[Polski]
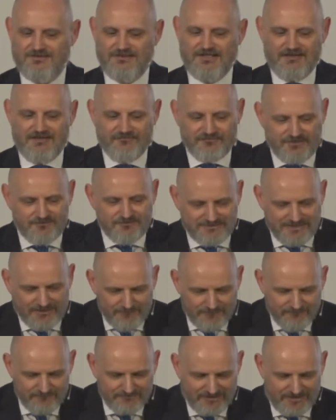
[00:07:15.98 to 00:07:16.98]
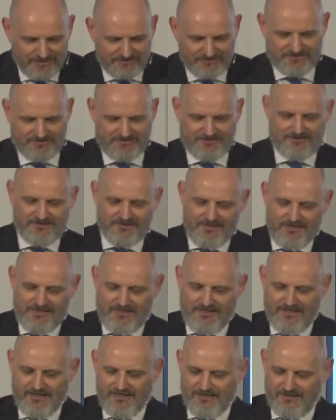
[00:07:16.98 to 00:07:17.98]
W tym samym czasie
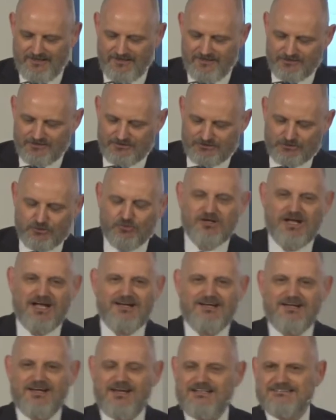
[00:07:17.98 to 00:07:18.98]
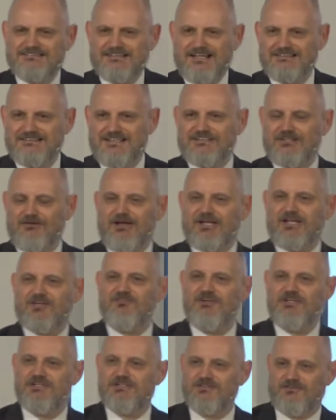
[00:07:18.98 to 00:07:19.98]
e, sztuka grecka zaczęła
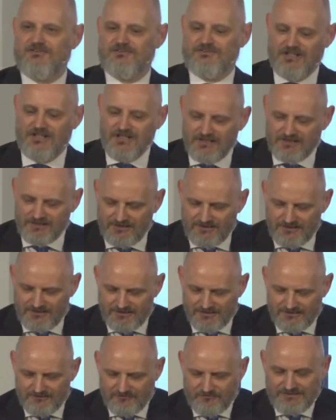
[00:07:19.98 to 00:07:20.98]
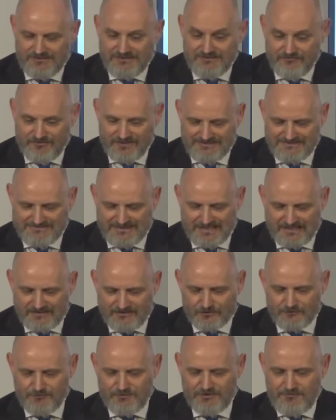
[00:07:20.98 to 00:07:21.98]
kwitnąć i e, Fenicjanie
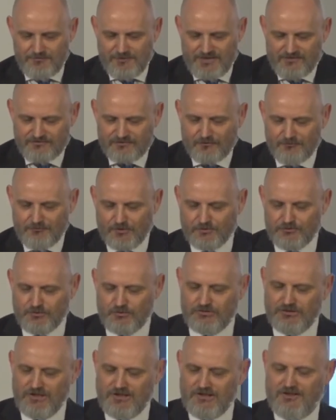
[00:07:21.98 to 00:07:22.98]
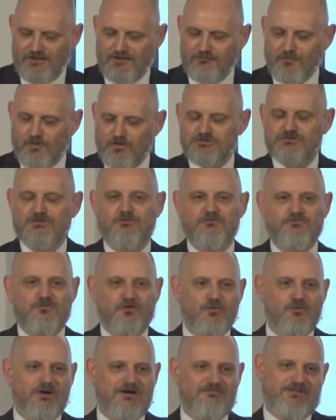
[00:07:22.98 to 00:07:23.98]
odbyli pierwszą podróż morską
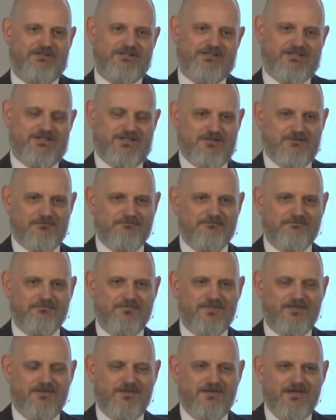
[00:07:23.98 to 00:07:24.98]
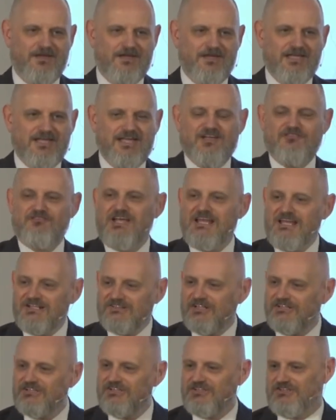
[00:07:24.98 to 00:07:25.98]
wokół Afryki. Wiele
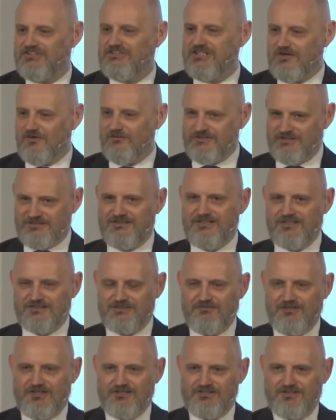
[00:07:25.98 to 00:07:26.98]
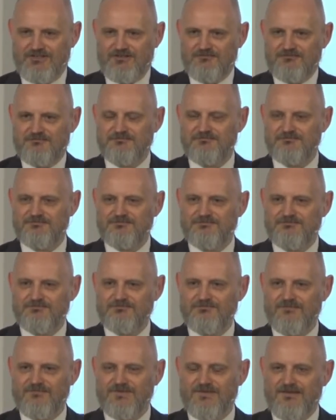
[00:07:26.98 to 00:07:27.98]
rzeczy się działo wtedy na świecie,
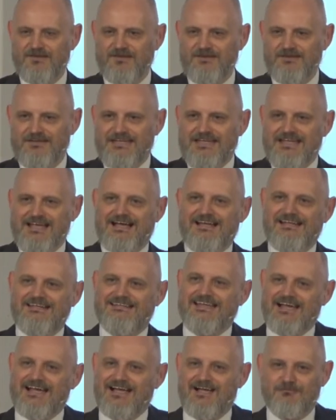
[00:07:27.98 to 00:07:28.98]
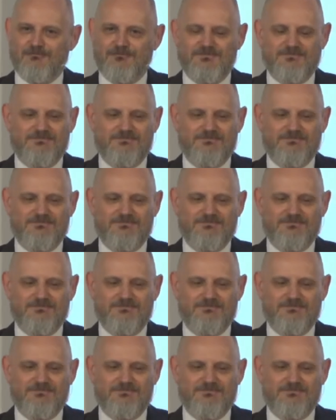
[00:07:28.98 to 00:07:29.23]
ale tam,